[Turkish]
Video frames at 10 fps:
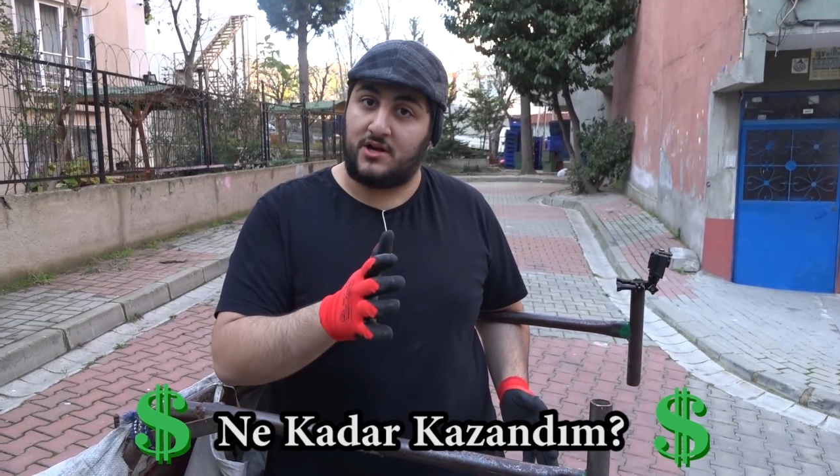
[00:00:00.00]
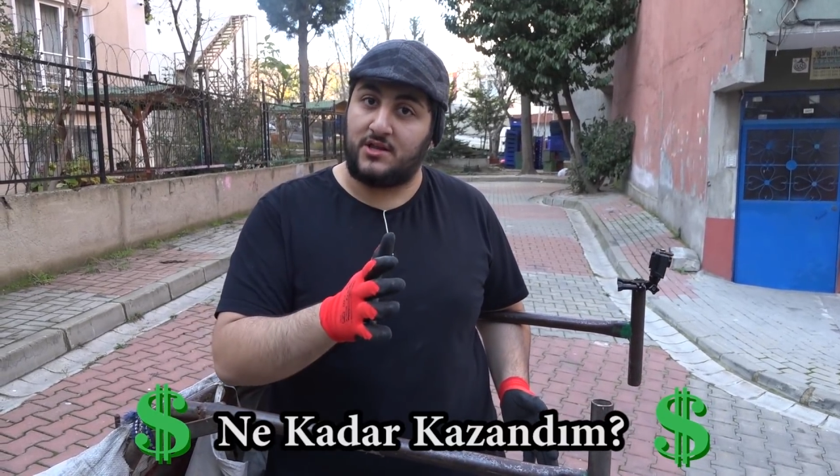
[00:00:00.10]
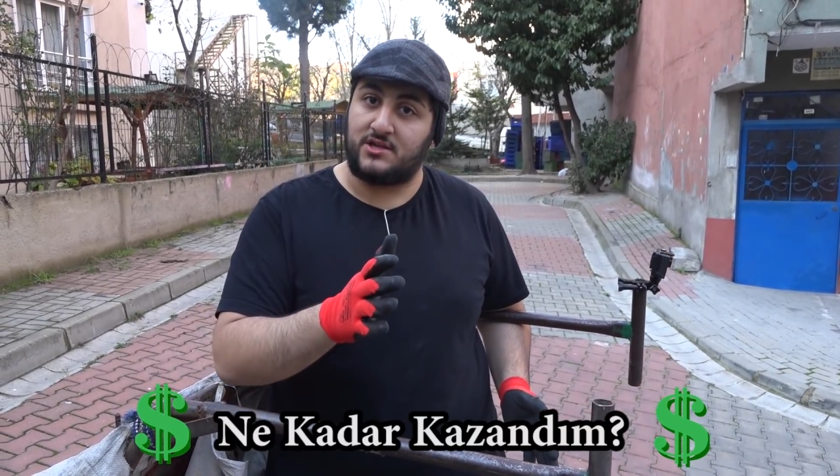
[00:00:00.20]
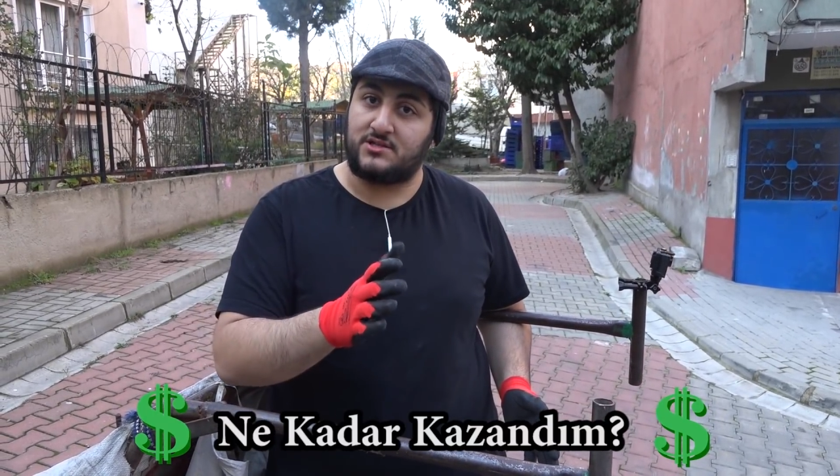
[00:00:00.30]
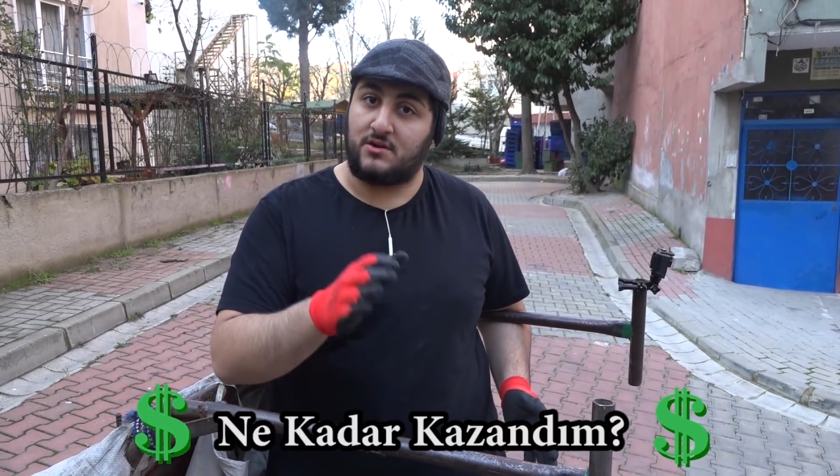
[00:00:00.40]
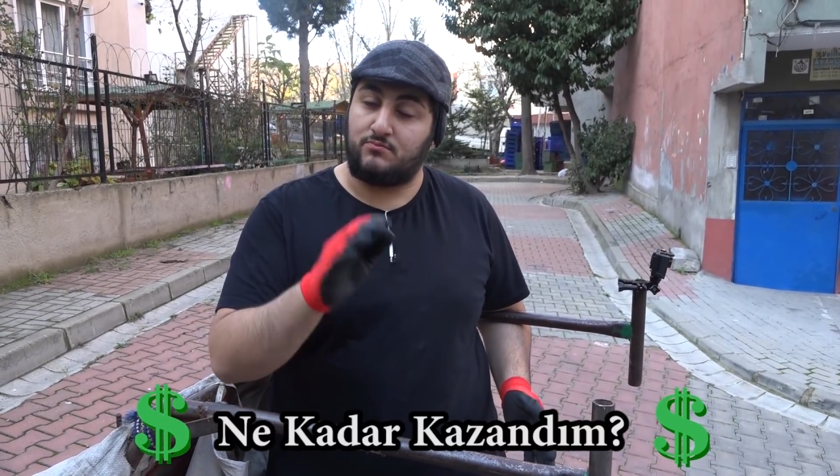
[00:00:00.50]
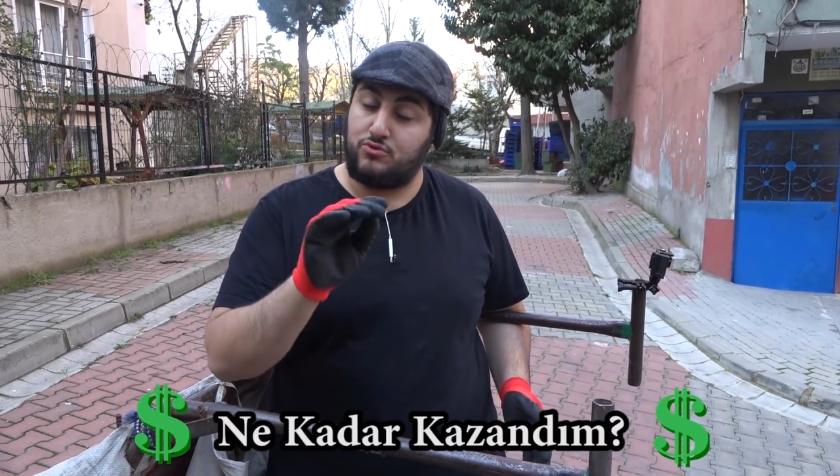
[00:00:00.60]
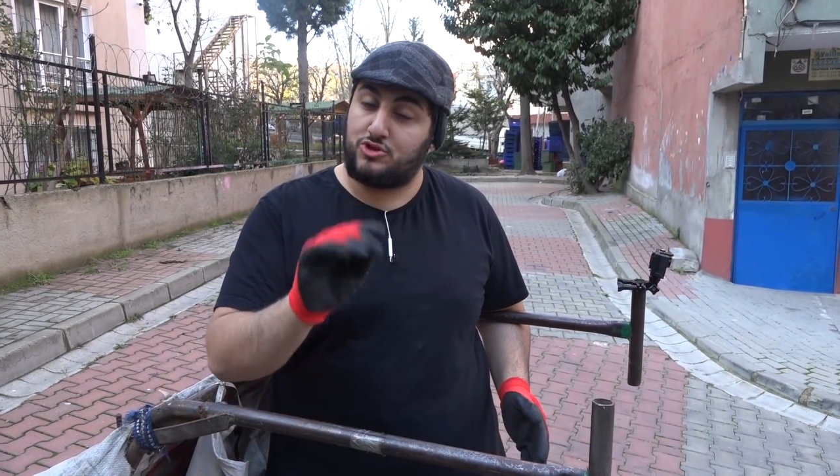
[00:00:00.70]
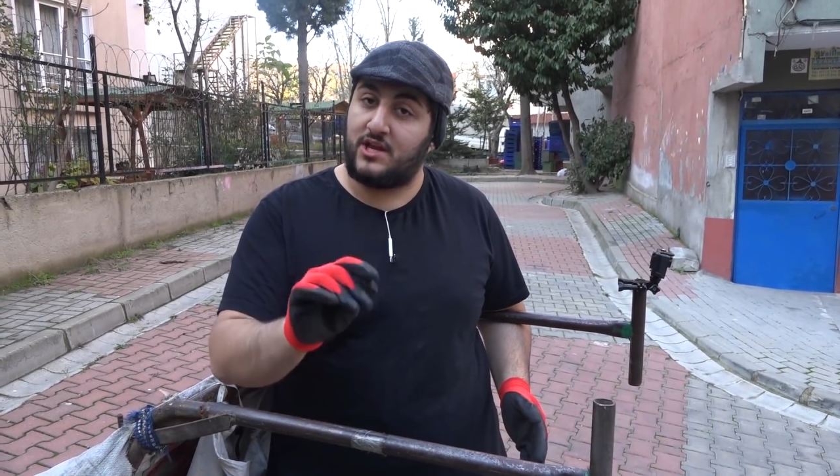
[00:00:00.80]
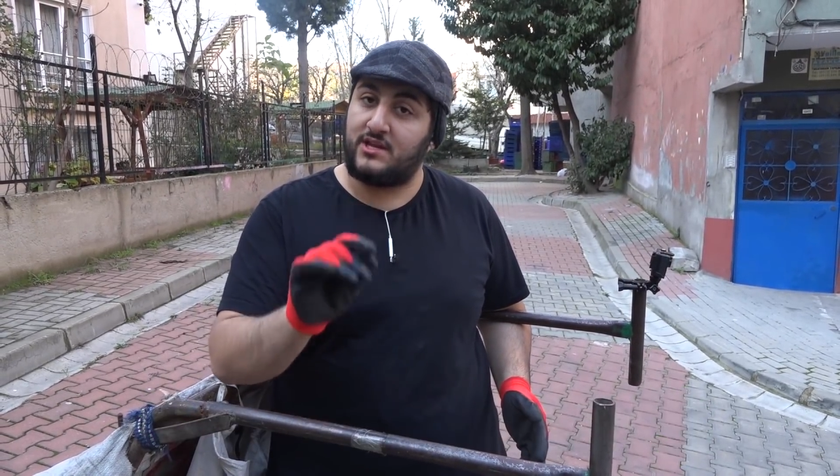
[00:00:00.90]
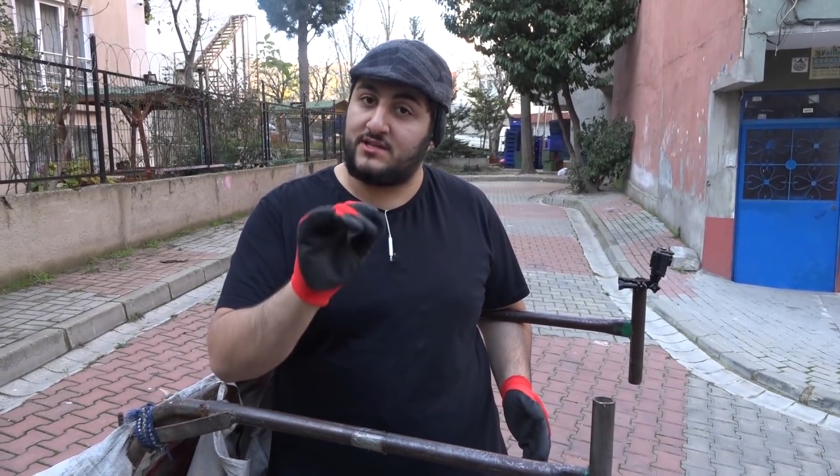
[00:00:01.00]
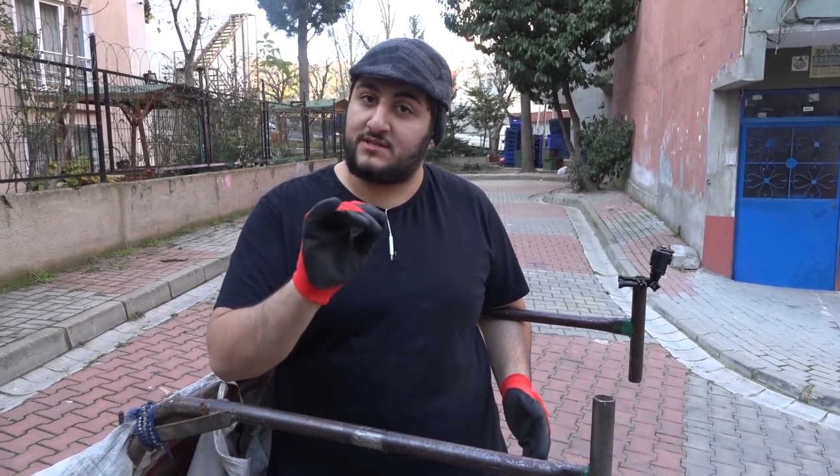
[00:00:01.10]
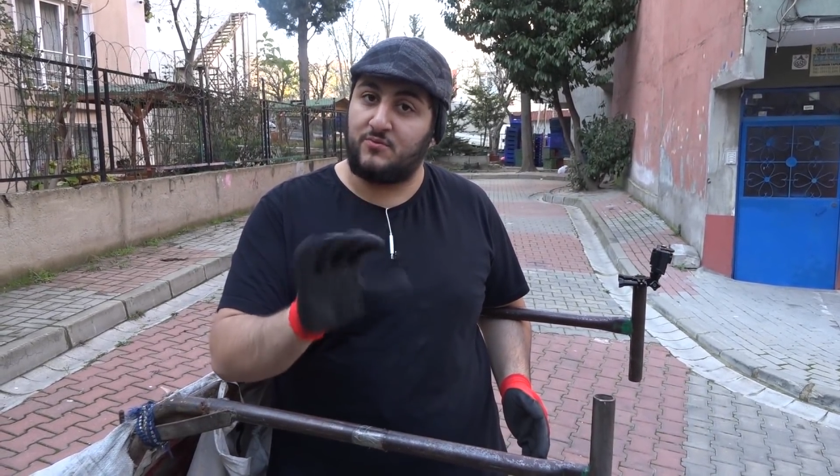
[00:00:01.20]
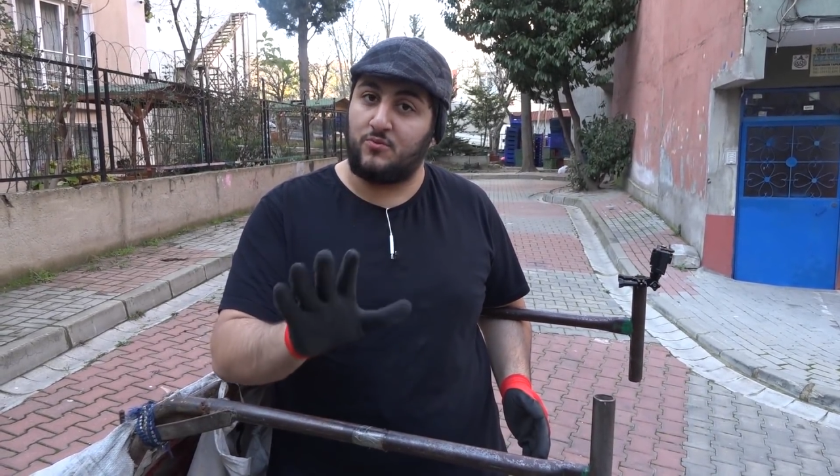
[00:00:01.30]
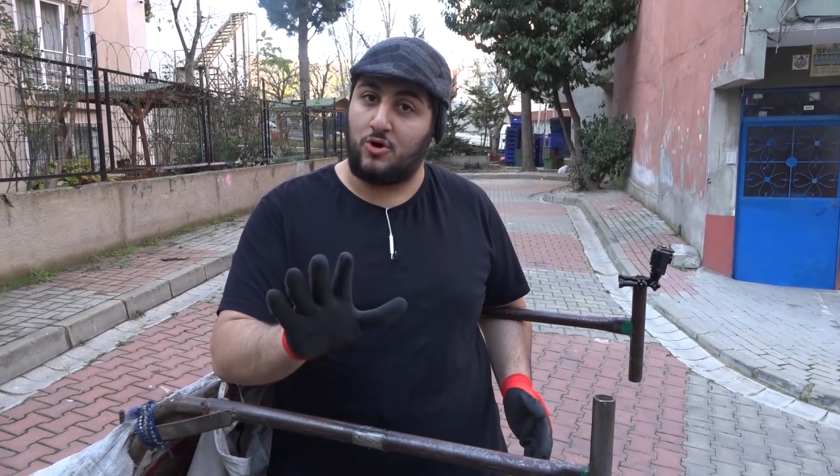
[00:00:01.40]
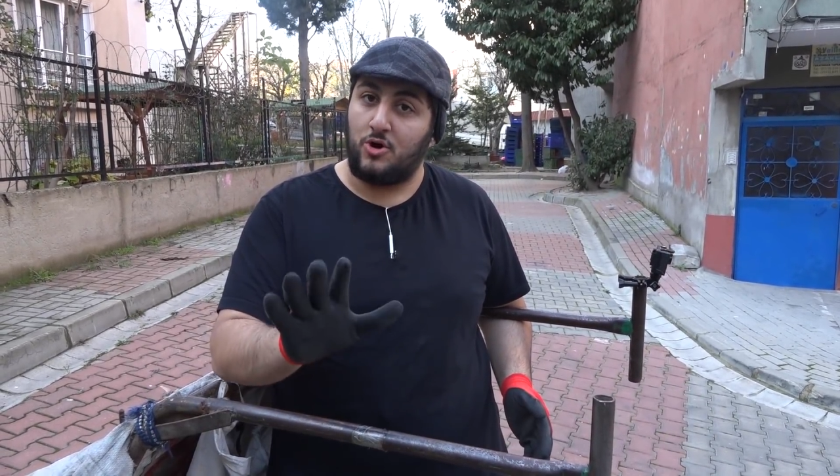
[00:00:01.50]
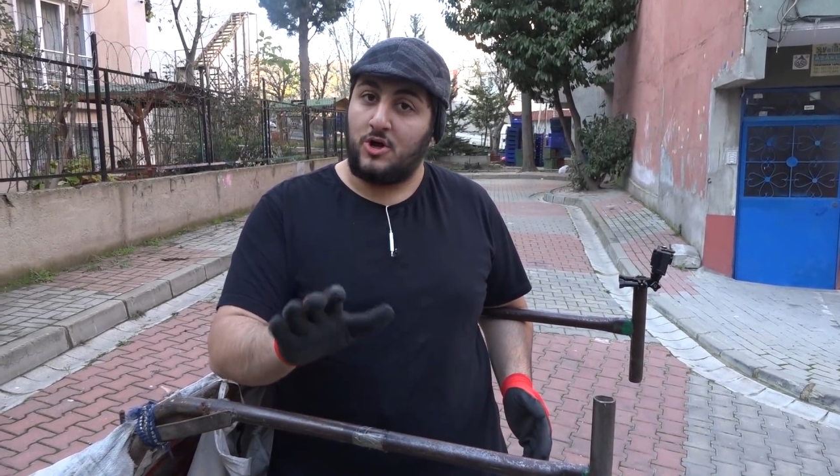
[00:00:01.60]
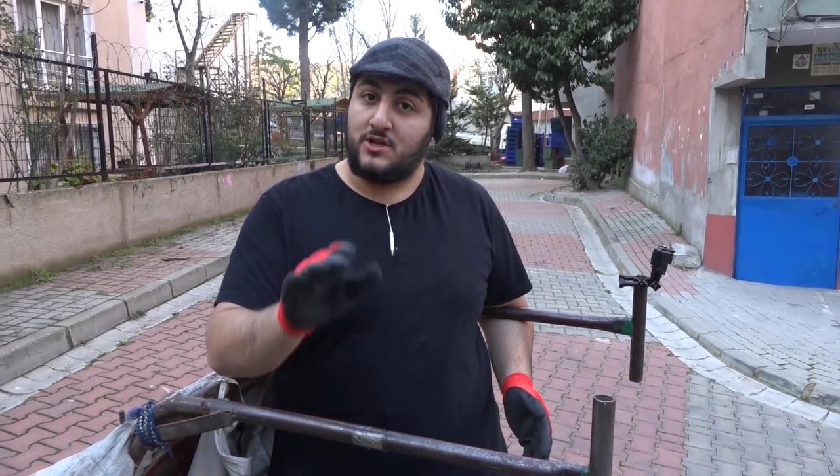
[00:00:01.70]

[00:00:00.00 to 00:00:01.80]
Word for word: arkadaşlar. Bu serinin ismi bu.